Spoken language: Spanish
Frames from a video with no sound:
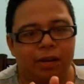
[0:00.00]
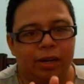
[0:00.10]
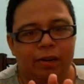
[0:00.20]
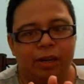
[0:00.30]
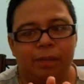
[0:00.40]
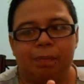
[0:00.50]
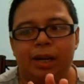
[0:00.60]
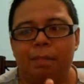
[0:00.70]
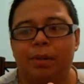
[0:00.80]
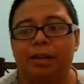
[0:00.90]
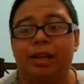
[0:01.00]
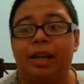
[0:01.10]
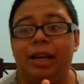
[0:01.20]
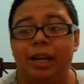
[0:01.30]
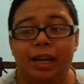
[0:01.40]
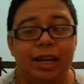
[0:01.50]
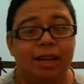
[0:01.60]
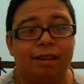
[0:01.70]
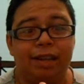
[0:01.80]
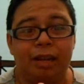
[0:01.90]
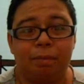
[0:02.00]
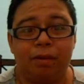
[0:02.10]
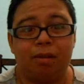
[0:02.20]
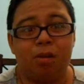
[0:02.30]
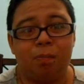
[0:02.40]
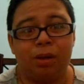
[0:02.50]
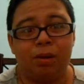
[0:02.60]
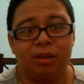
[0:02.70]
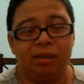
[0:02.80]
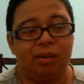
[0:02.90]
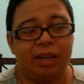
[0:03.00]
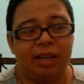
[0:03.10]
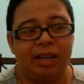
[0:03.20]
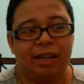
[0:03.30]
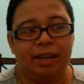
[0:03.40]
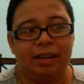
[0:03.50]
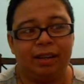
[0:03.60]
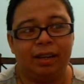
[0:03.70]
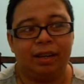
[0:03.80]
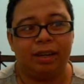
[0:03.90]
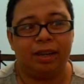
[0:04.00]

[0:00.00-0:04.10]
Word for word: ok, ok. Para empezar, en este capítulo piloto eh,